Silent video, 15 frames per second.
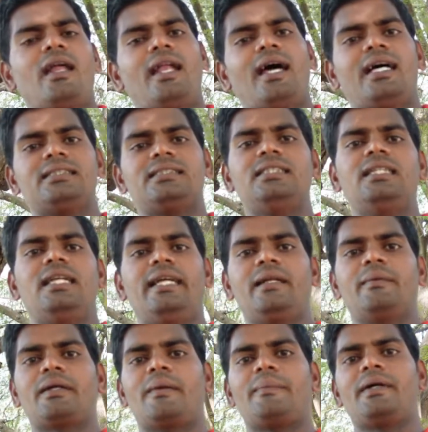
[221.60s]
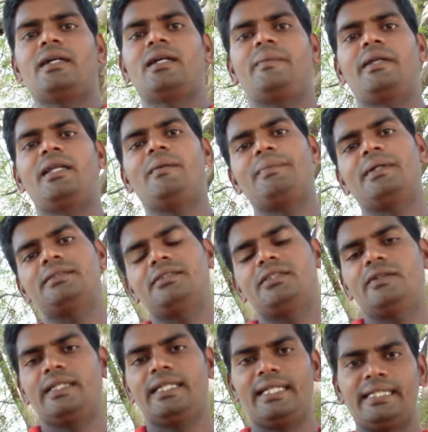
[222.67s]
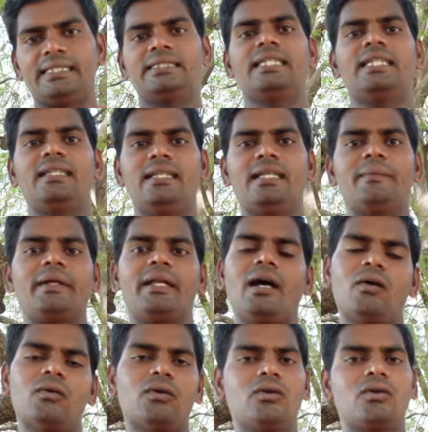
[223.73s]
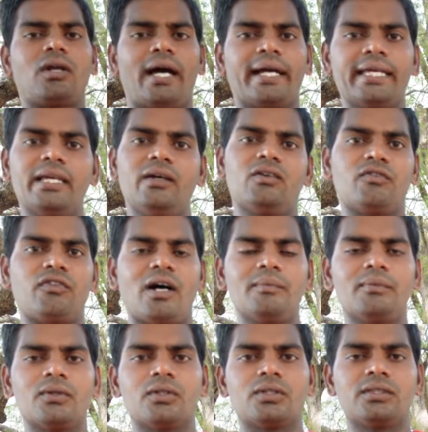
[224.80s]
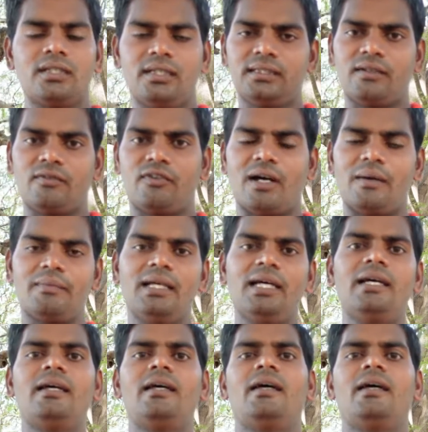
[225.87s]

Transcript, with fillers: லாஸ்ட் இதில் என்ன கேட்பாங்க அப்படின்னா பர்த் சர்டிஃபிகேட் இன்சியல் இல்லை அப்படின்னா அவங்க ஒரு அங்கேயே ஒரு ஃபார்ம் கொடுத்து அந்த ஃபார்மில்